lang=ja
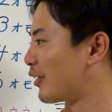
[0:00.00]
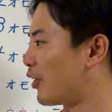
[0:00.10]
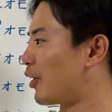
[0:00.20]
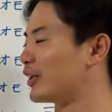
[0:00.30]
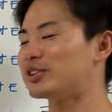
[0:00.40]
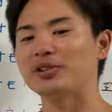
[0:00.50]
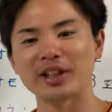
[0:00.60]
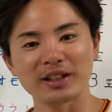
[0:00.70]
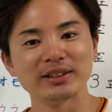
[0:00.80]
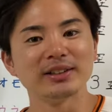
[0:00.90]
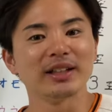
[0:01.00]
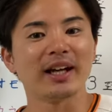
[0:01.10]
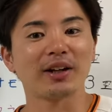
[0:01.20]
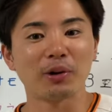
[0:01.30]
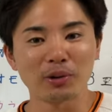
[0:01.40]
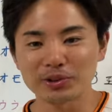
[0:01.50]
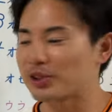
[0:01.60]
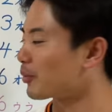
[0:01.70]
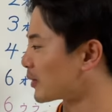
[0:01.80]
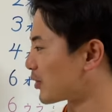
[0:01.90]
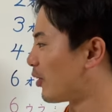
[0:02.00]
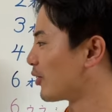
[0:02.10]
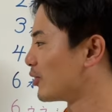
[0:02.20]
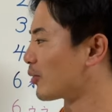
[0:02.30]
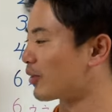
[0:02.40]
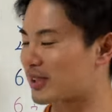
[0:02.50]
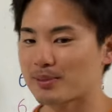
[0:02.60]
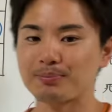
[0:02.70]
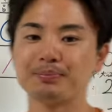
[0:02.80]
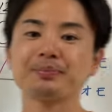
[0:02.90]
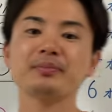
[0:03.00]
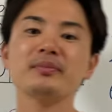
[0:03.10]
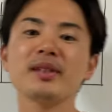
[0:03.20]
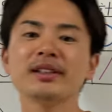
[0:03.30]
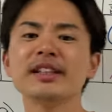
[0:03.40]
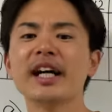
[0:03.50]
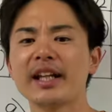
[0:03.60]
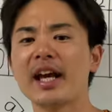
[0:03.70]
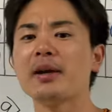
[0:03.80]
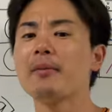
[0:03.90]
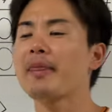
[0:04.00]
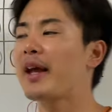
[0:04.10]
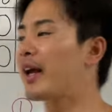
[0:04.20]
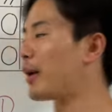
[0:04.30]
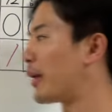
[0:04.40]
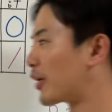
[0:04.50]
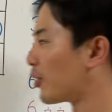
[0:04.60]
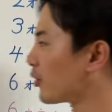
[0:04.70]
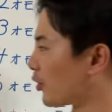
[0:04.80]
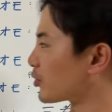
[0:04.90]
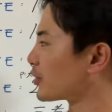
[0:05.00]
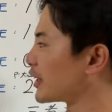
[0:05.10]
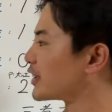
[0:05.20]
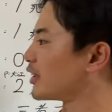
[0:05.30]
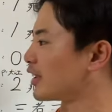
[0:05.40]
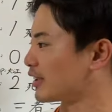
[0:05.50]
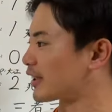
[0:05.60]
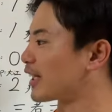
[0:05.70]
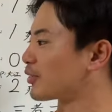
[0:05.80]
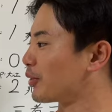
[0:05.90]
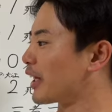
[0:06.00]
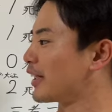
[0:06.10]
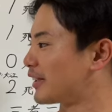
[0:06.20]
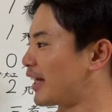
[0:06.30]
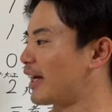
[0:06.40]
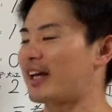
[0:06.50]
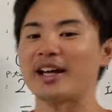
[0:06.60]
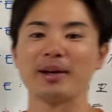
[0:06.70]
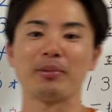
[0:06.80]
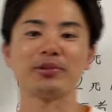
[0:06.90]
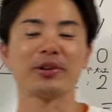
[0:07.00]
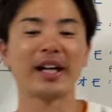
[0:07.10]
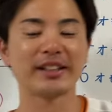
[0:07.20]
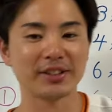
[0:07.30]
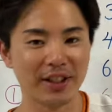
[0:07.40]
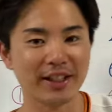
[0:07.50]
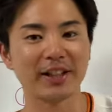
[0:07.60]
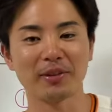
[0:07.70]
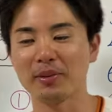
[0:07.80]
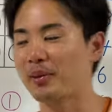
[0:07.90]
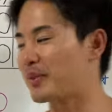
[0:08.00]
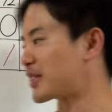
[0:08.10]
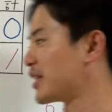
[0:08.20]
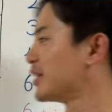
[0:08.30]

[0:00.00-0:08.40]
ど、非常に、えー、興奮しておりますというところです。じゃあね、えー、まあ今日の特典シーン、さらっと振り返って、えー、僕の解説いきたいと思います。